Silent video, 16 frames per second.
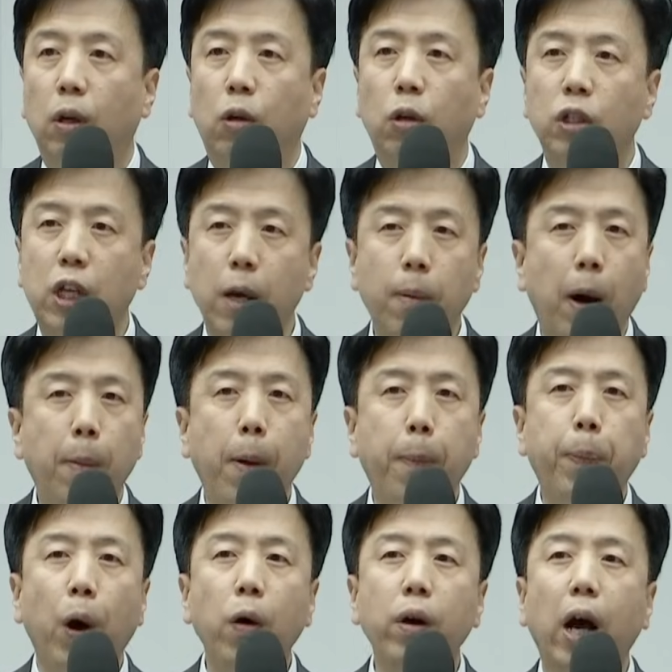그리고 제 마음에
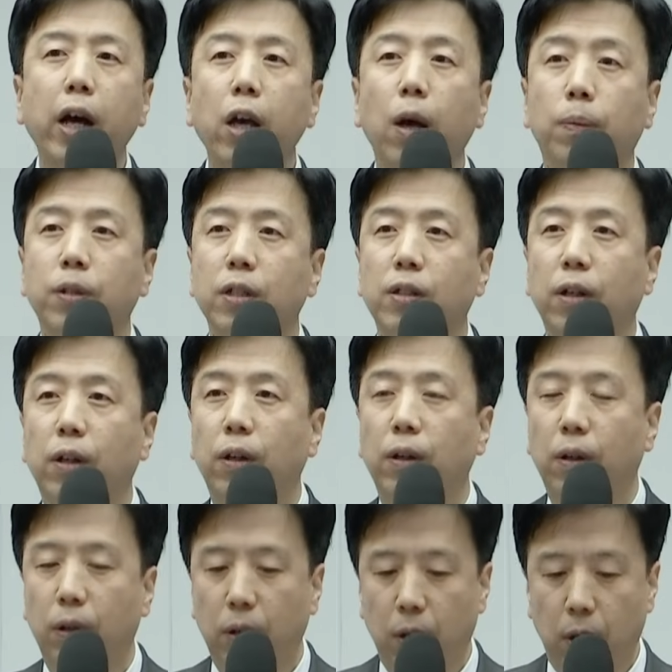평강이
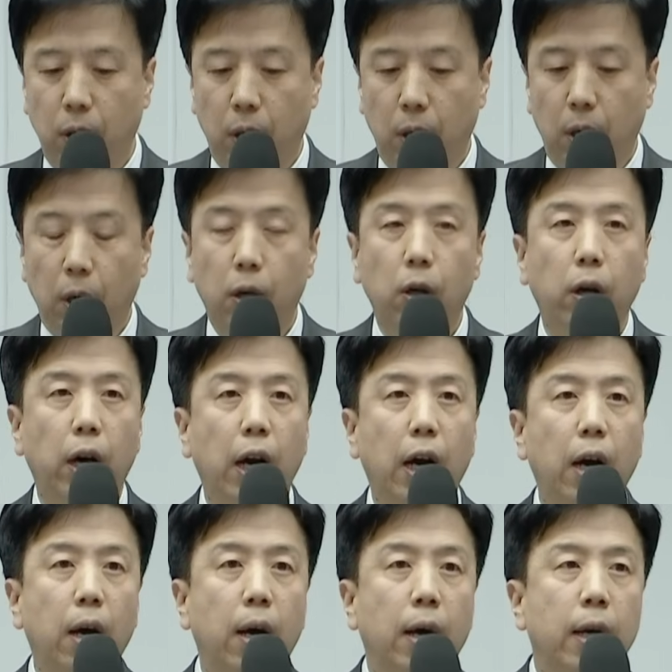없었어요.
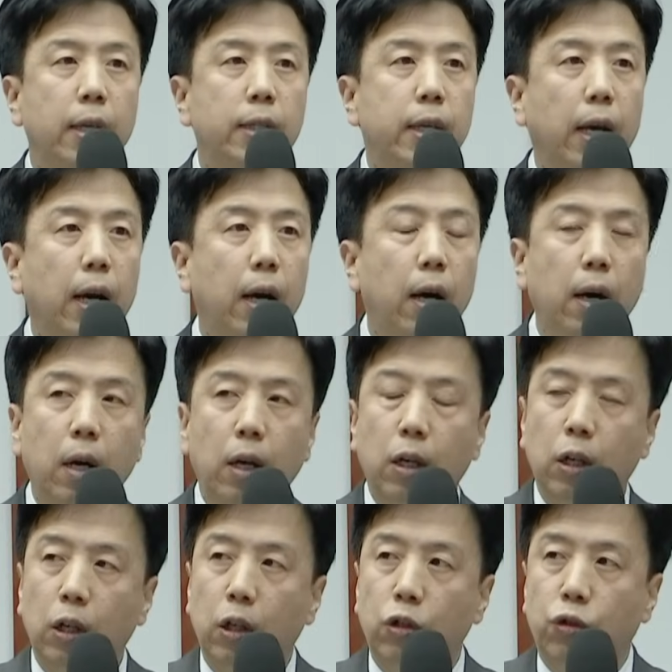그러나
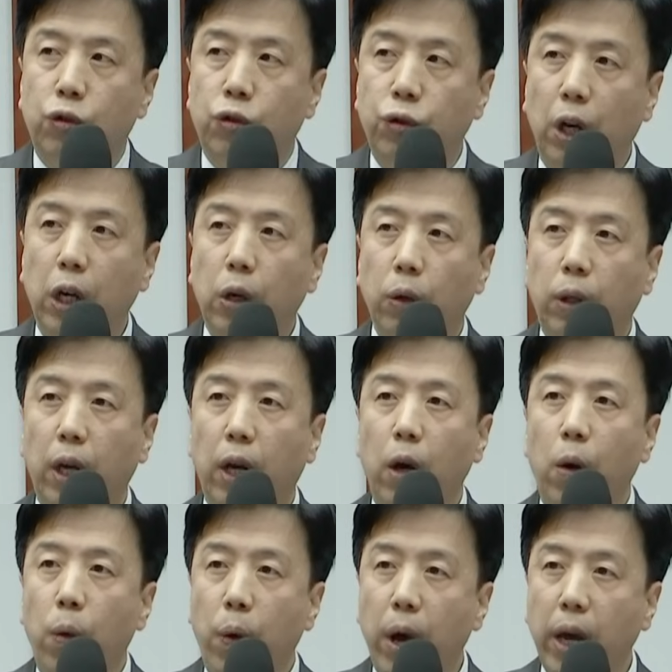제가 중학교
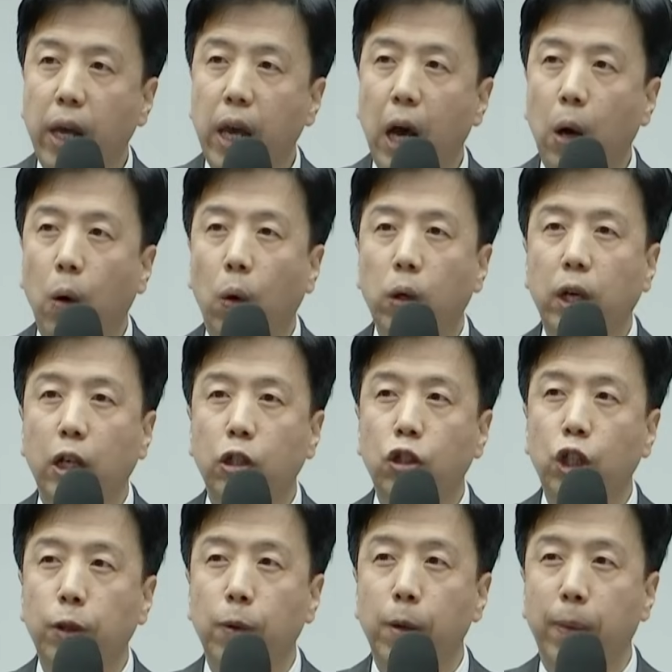때 회개하고
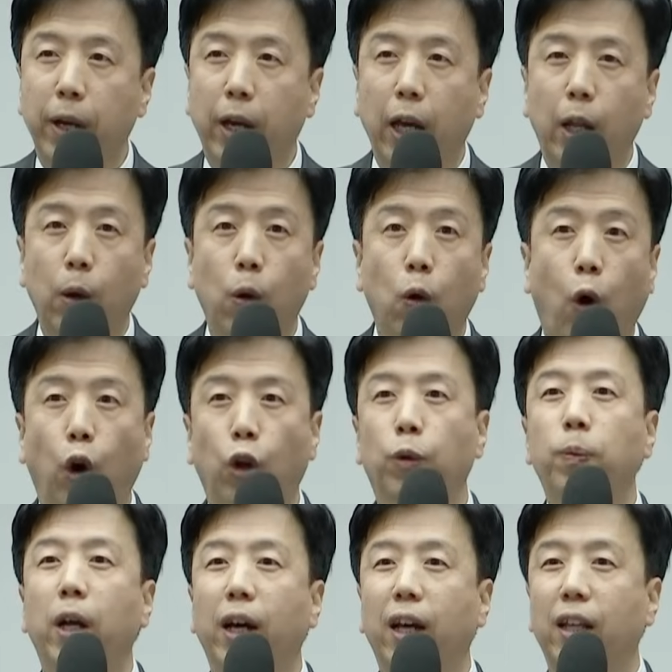예수님을 믿게 되고
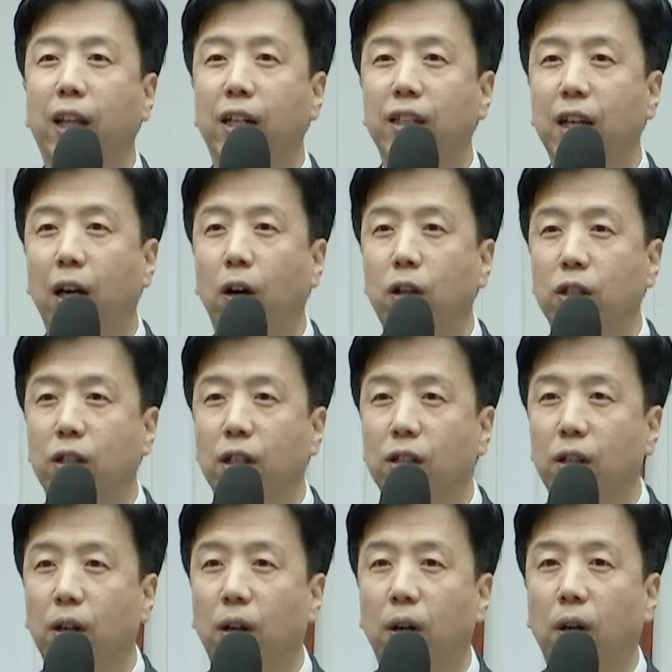거듭나게 되는 사건이
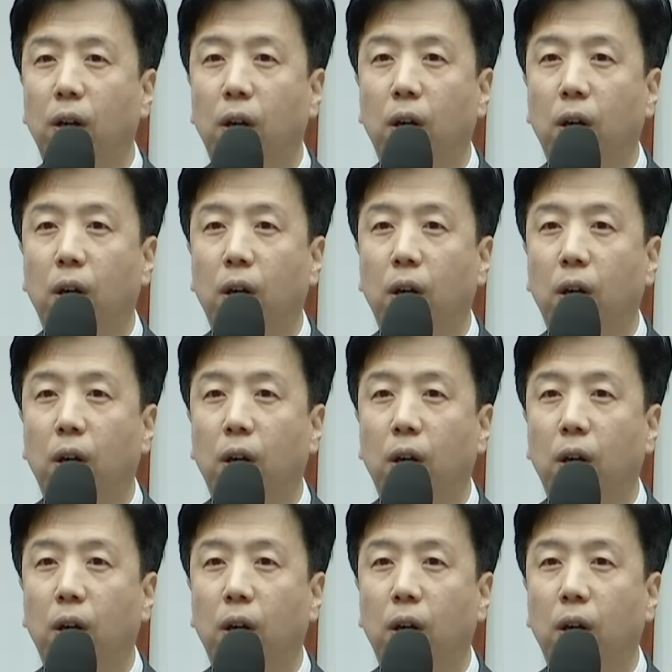있었어요.